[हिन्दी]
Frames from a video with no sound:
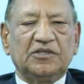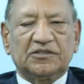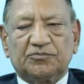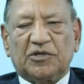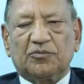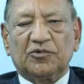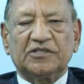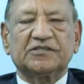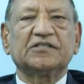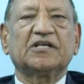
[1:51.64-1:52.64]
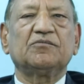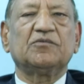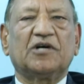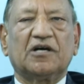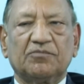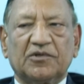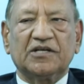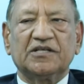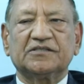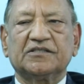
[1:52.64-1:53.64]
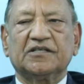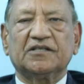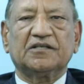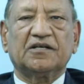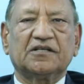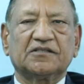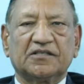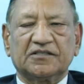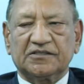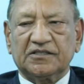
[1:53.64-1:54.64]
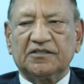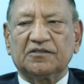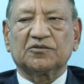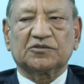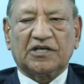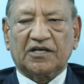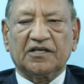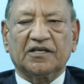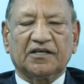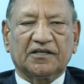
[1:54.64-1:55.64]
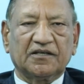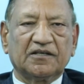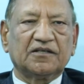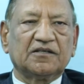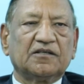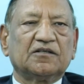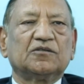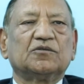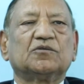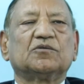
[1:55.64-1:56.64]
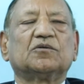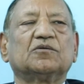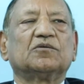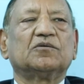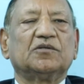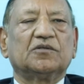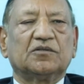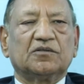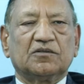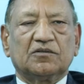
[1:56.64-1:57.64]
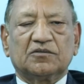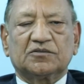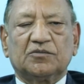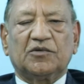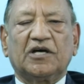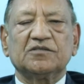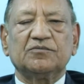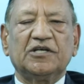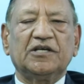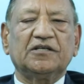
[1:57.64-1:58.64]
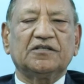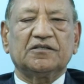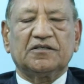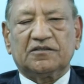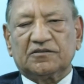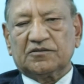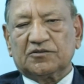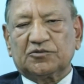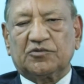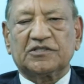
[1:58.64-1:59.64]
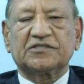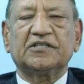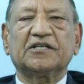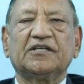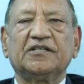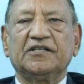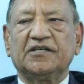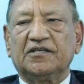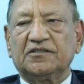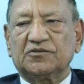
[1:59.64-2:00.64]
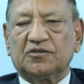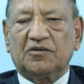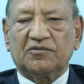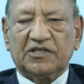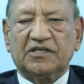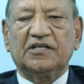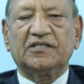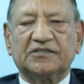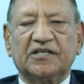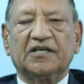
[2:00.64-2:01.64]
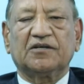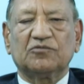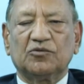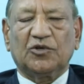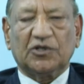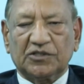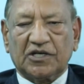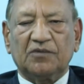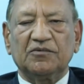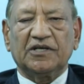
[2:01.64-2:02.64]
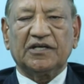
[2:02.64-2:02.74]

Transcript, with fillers: इस पॉपुलेशन के बीमार पड़ने से हर तरह से नुकसान है तो समाज में स्वास्थ्य के लिए जो अवेयरनेस है वो बहुत कम